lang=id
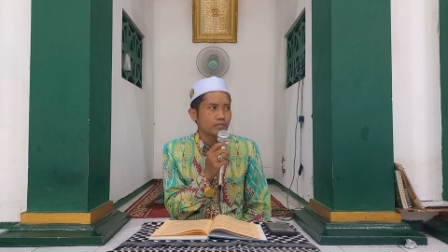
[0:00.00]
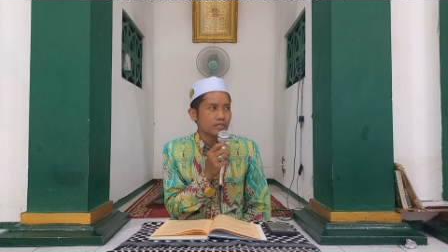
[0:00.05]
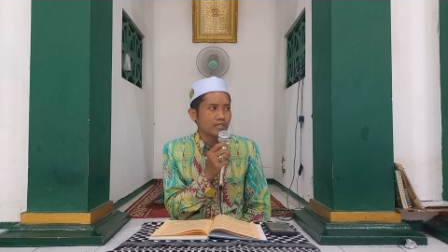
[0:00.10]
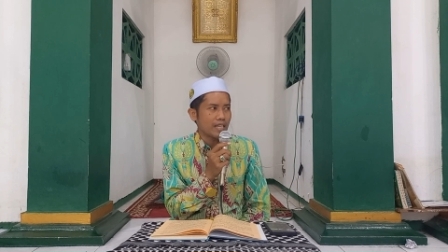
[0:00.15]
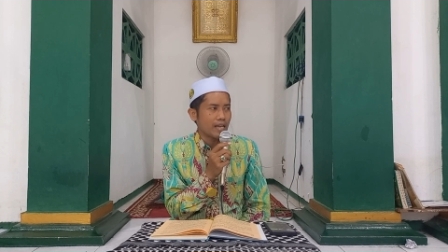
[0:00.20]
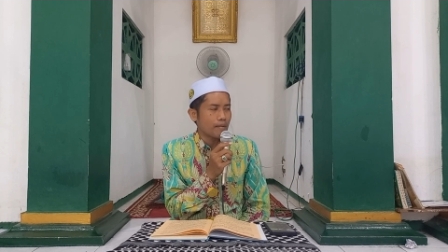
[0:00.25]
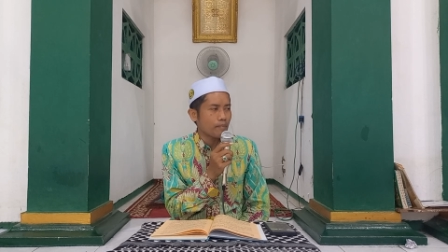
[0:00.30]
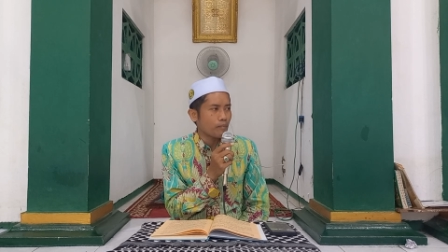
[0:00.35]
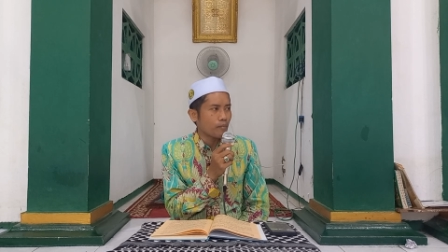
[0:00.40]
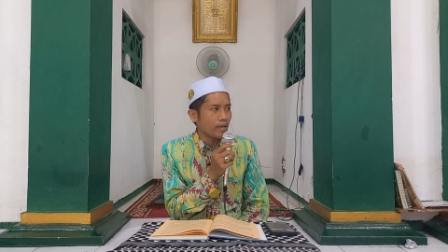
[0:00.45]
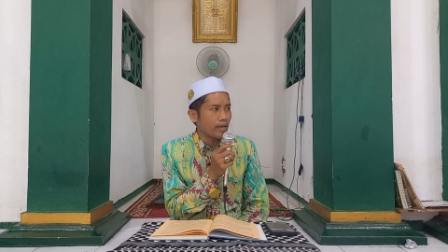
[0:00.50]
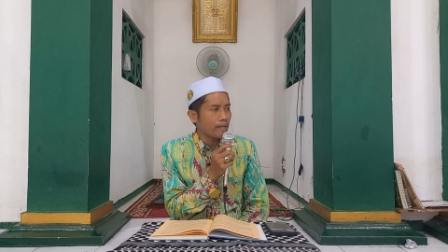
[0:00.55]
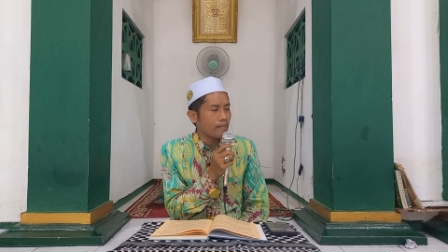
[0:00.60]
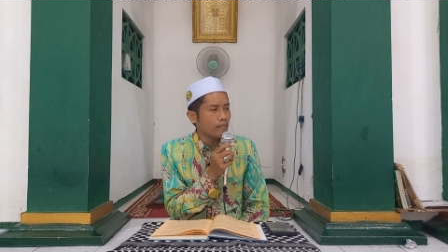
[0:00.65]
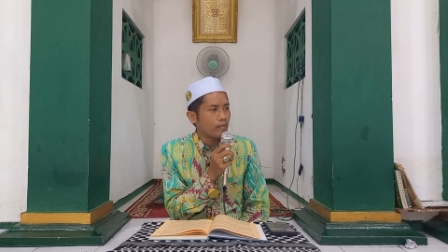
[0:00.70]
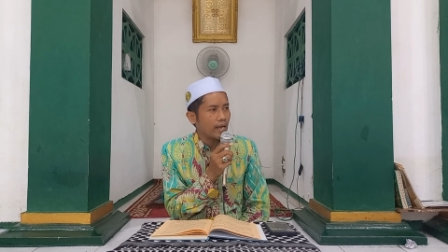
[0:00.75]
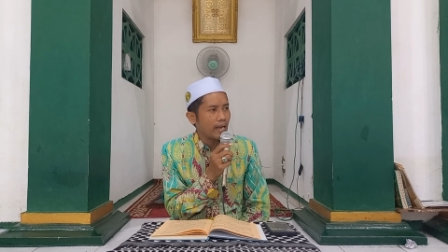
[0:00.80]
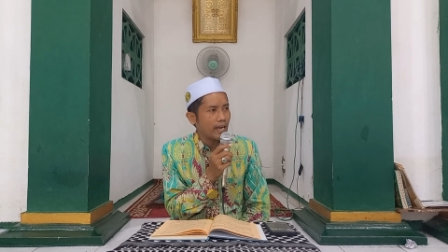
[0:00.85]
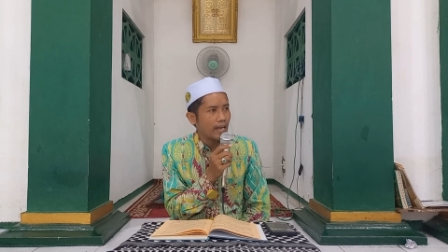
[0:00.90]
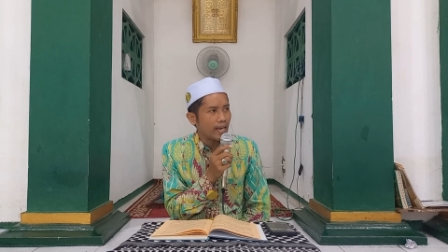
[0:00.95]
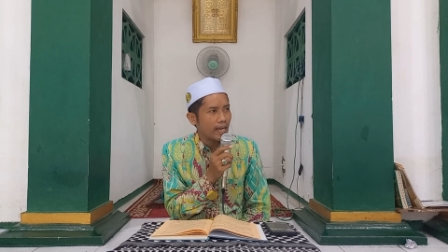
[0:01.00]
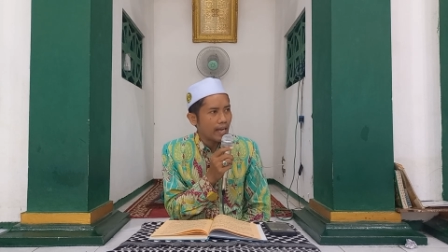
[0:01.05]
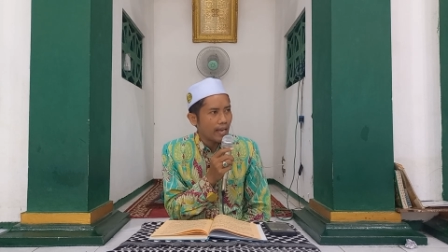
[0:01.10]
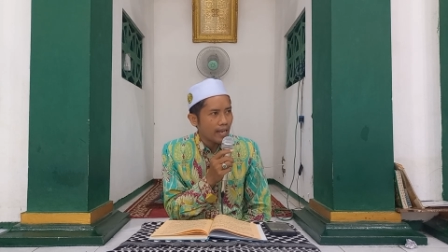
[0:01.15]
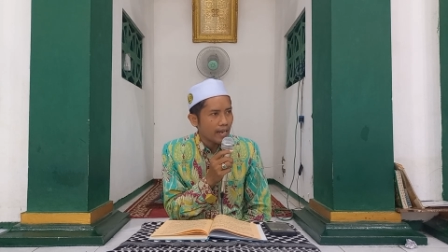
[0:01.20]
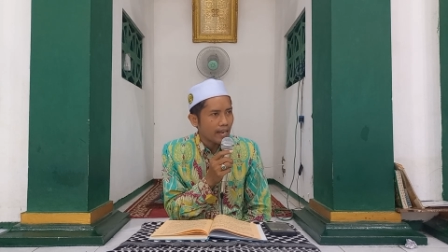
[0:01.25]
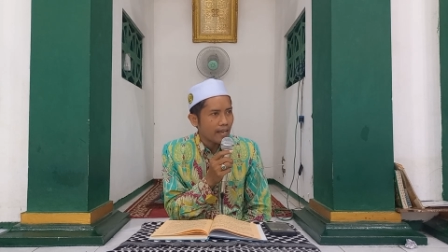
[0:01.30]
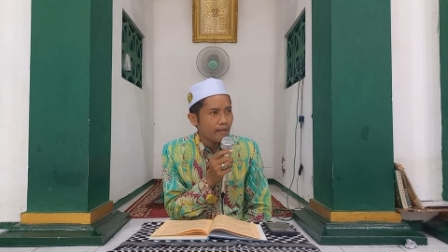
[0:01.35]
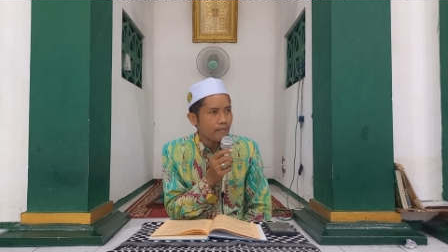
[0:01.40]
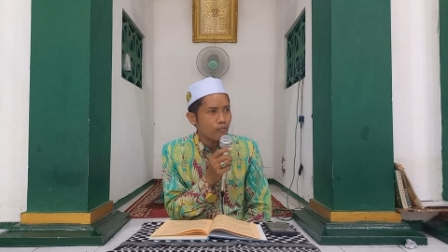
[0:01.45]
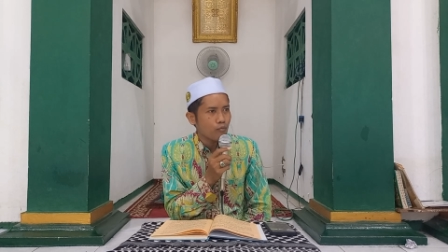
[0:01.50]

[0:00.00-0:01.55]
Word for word: tapi pahala